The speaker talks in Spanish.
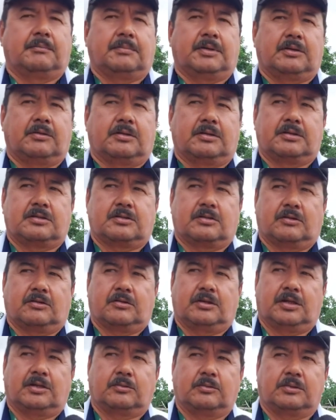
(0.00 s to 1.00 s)
mejor dicho,
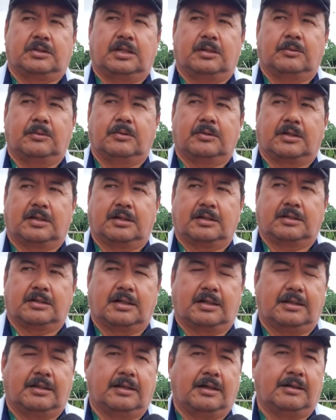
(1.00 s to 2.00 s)
los ejecutivos, que en
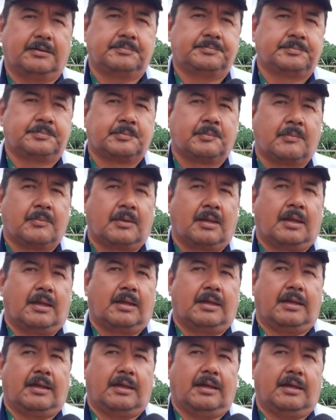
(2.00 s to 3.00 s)
realidad
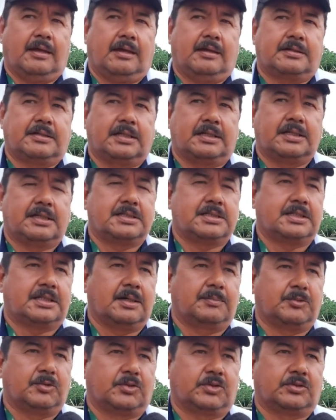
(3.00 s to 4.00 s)
eh, se
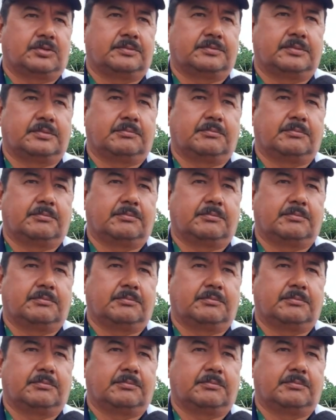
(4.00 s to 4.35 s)
necesita mucho.